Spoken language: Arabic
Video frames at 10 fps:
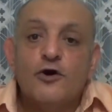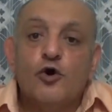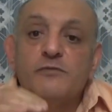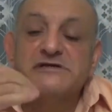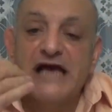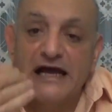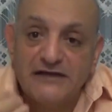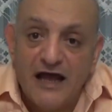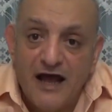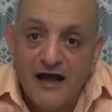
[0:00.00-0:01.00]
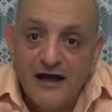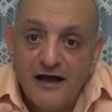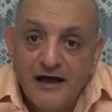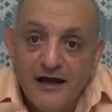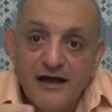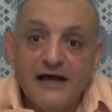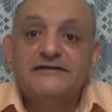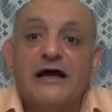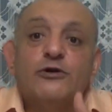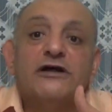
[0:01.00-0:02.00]
ومن ساعتها
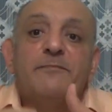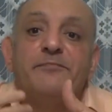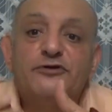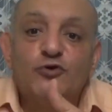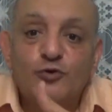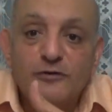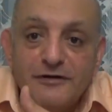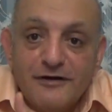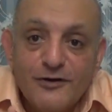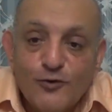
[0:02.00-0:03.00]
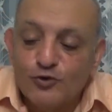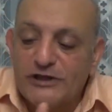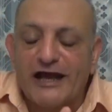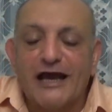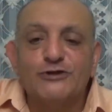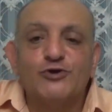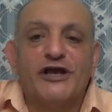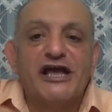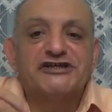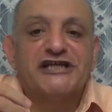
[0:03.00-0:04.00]
الدوله ربته ودخلته
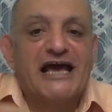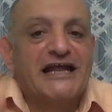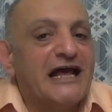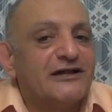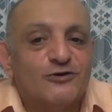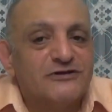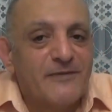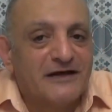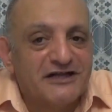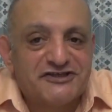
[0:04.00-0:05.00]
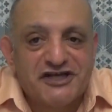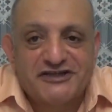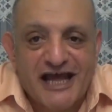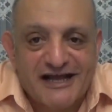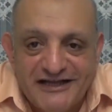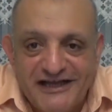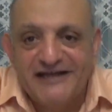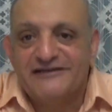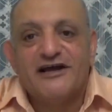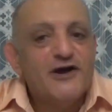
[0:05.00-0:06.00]
الجيش تاني قالت له انت ما قضيتش
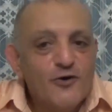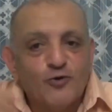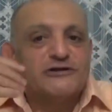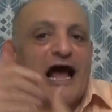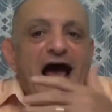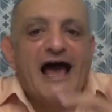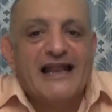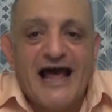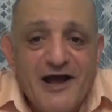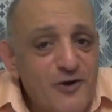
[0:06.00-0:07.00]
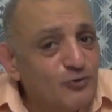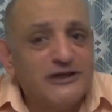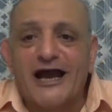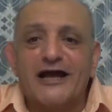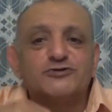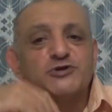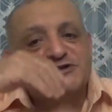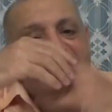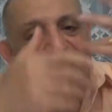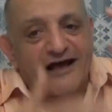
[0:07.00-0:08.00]
التجنيد وتعالى ودخلته
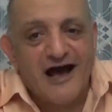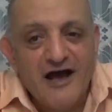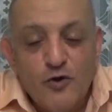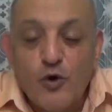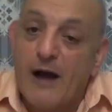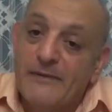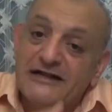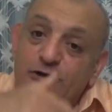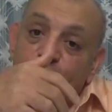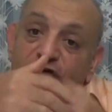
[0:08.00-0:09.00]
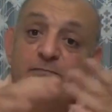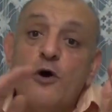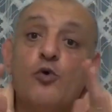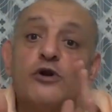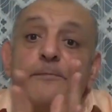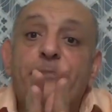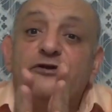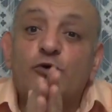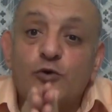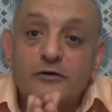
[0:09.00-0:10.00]
الصاعقه وعملت له فيلم
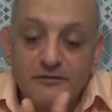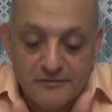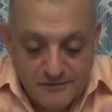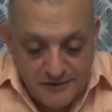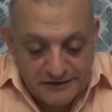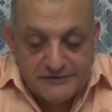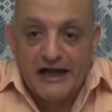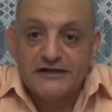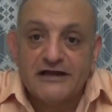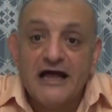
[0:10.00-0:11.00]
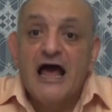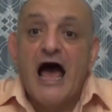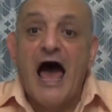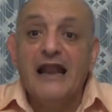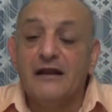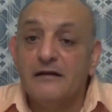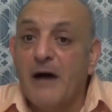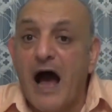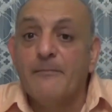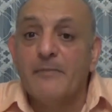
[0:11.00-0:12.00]
وربته حته حته هل
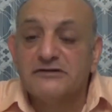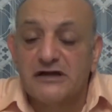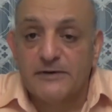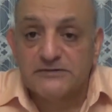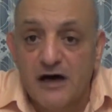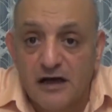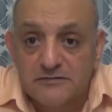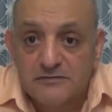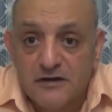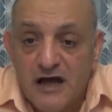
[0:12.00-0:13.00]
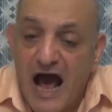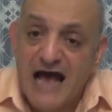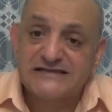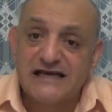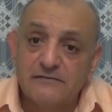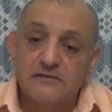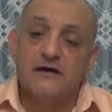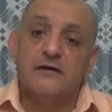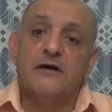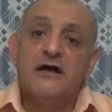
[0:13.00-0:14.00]
محمد رمضان
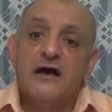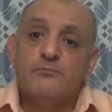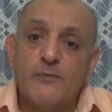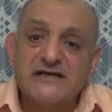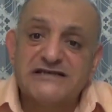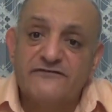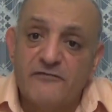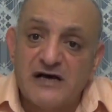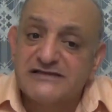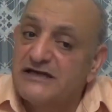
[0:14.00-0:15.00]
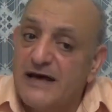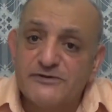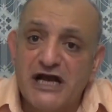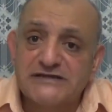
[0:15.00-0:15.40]
احسن ممثل في مصر لا مش